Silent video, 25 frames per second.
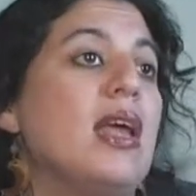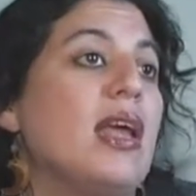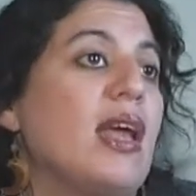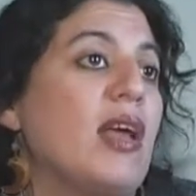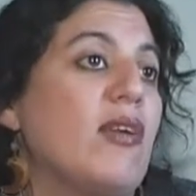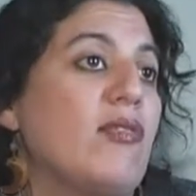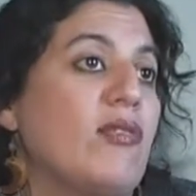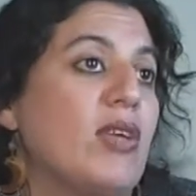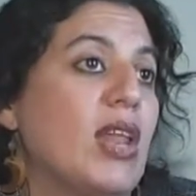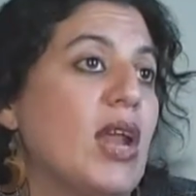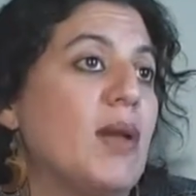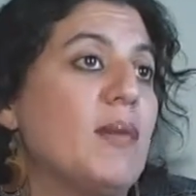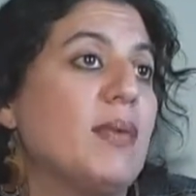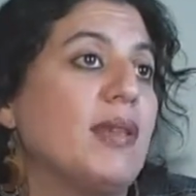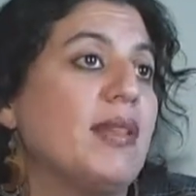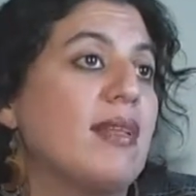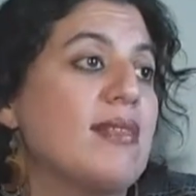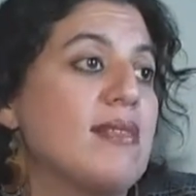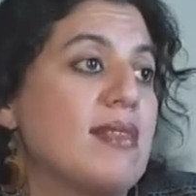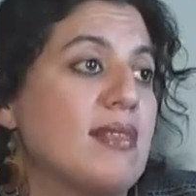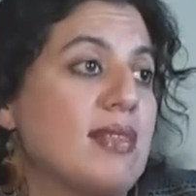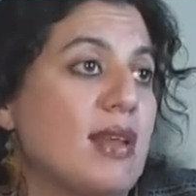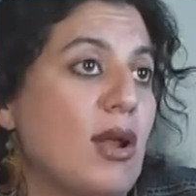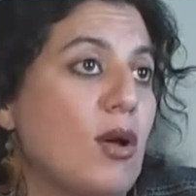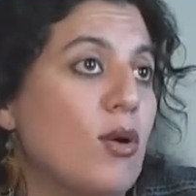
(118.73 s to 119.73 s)
que finalmente
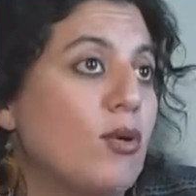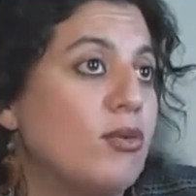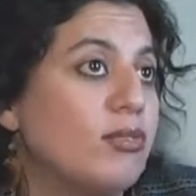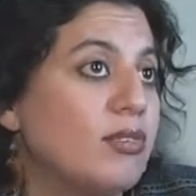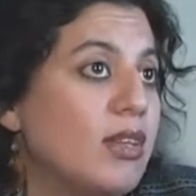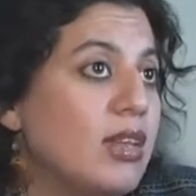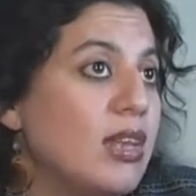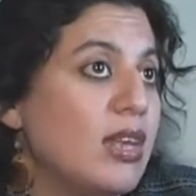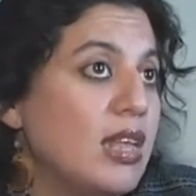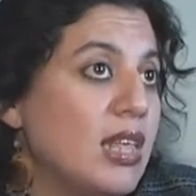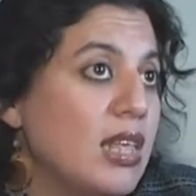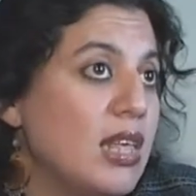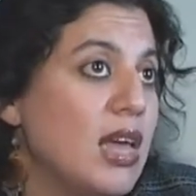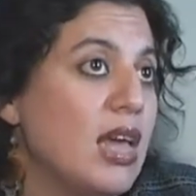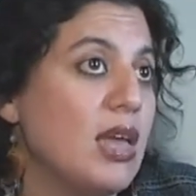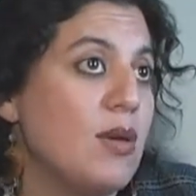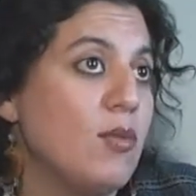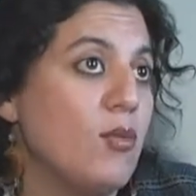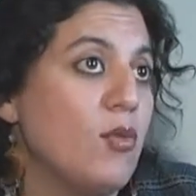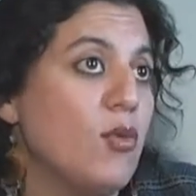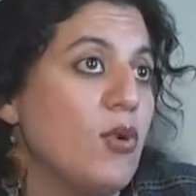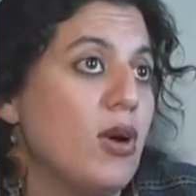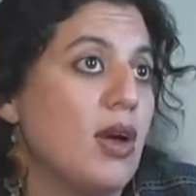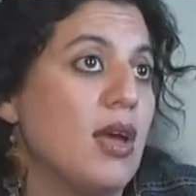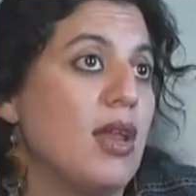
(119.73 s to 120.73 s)
se traduce en niñas y
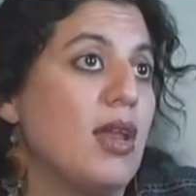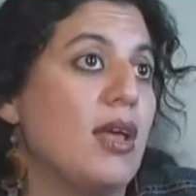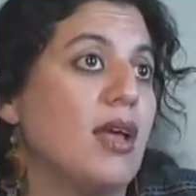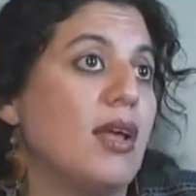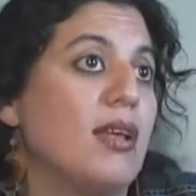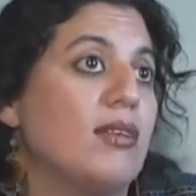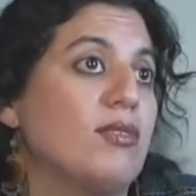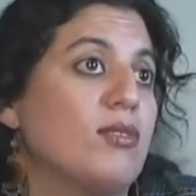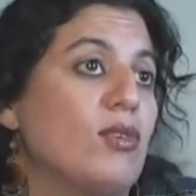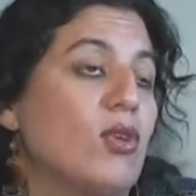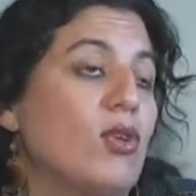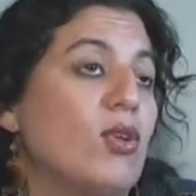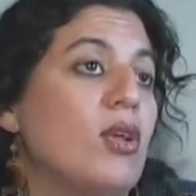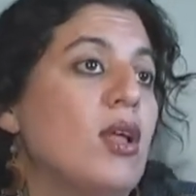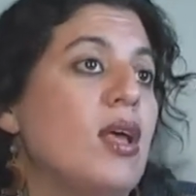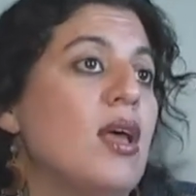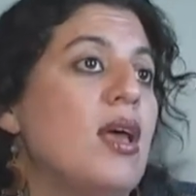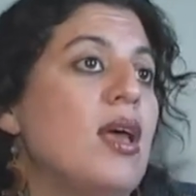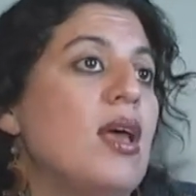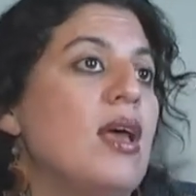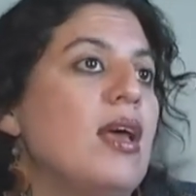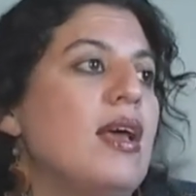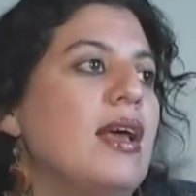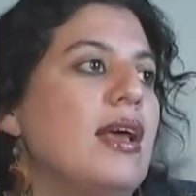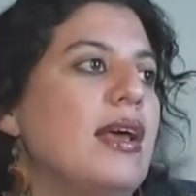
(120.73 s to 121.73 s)
mujeres que son
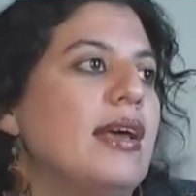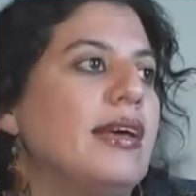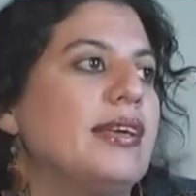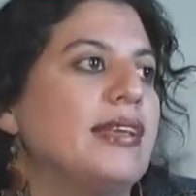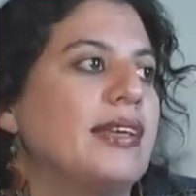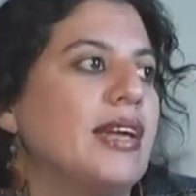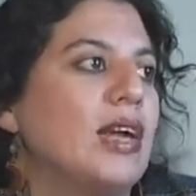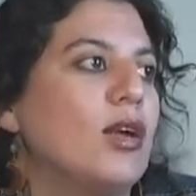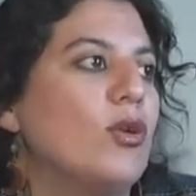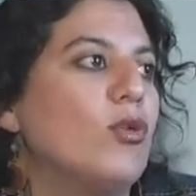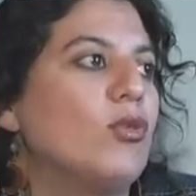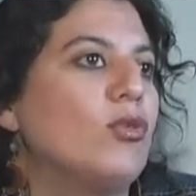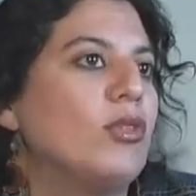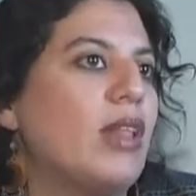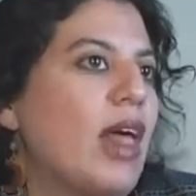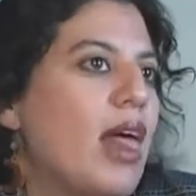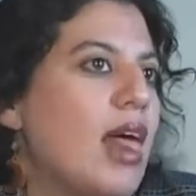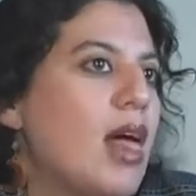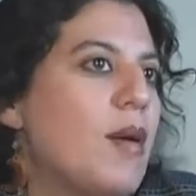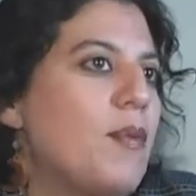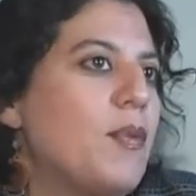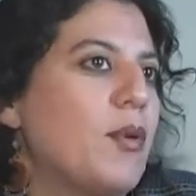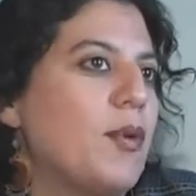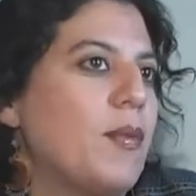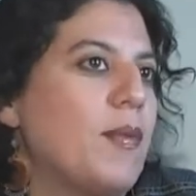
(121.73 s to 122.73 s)
eh,
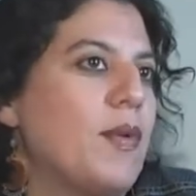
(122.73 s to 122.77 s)
reclutadas por